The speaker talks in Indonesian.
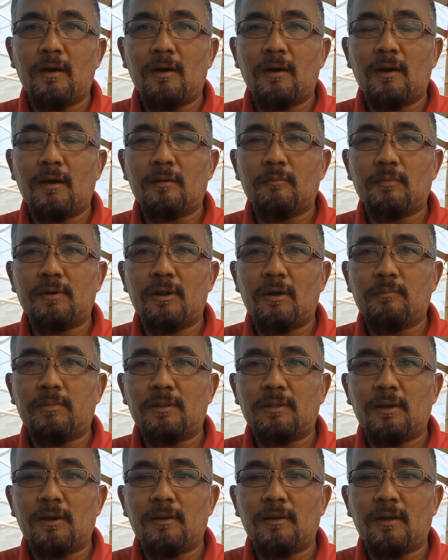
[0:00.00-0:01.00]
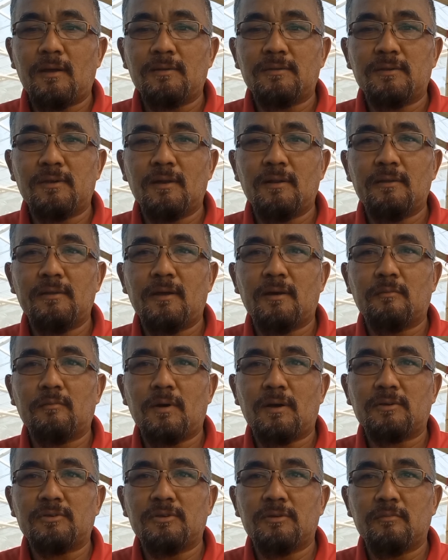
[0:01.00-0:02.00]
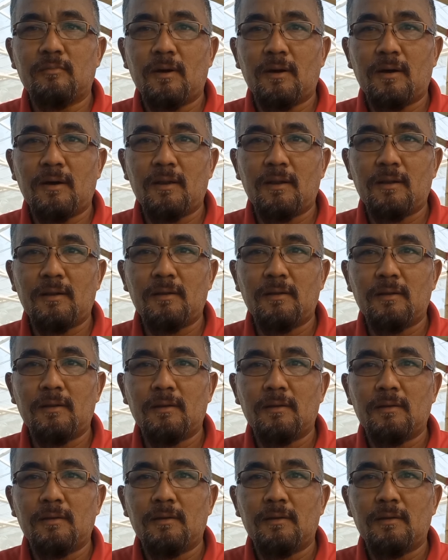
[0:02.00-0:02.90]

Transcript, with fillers: Agar mendapatkan hasil yang maksimal